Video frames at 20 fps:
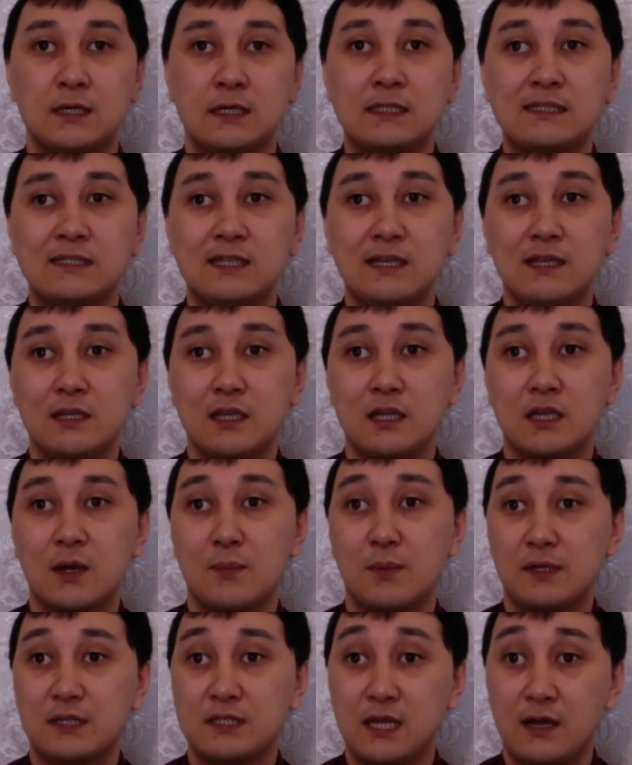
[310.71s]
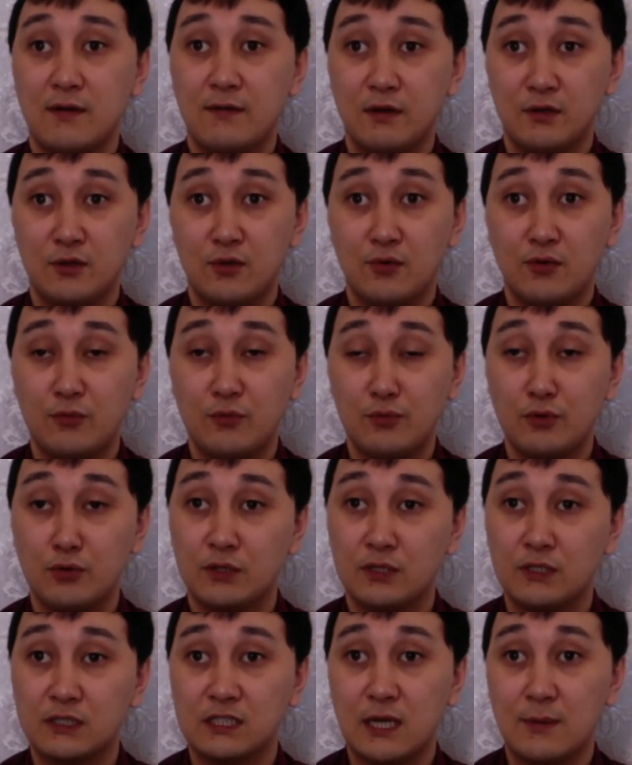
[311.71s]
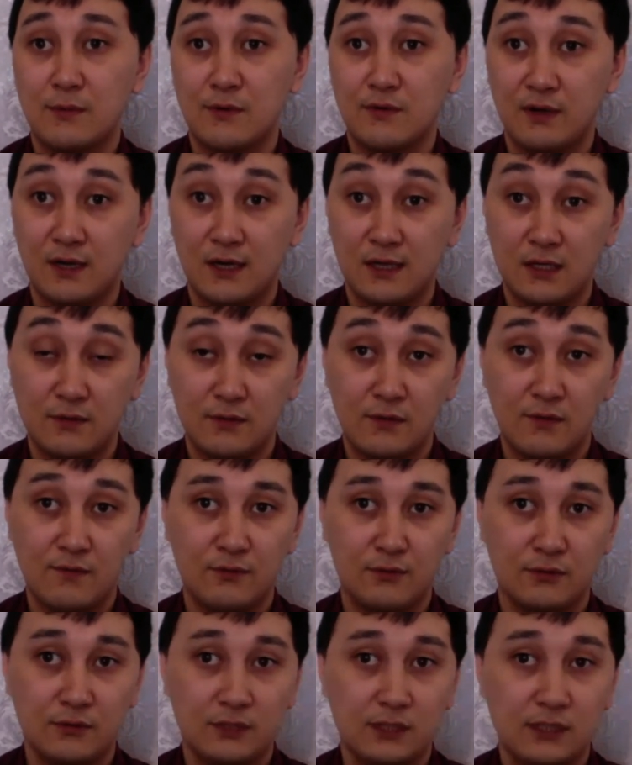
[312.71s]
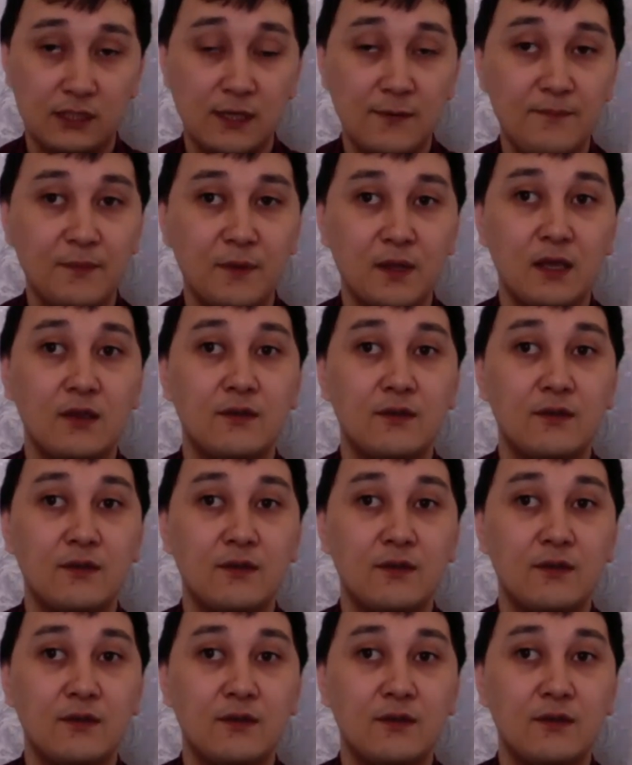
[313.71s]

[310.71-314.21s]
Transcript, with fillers: эстетика представлена у ребенка с самого раннего возраста,